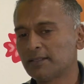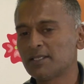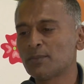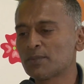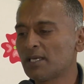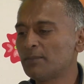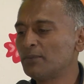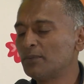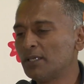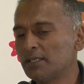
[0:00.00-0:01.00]
responsable
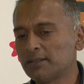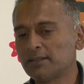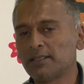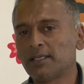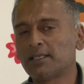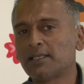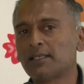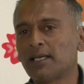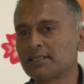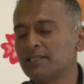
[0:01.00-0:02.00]
pour
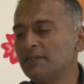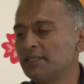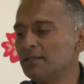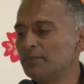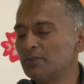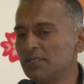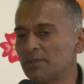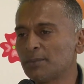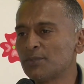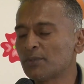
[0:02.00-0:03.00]
l'activité pour
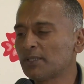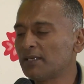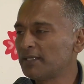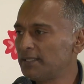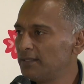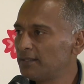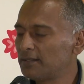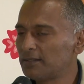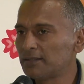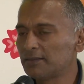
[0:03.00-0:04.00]
distribution de la vanille
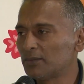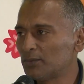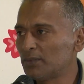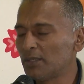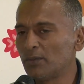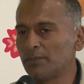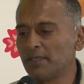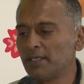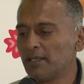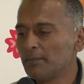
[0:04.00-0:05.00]
dans toute l'Europe.
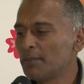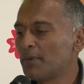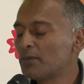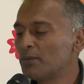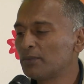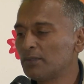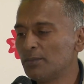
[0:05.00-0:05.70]
Mais par contre, le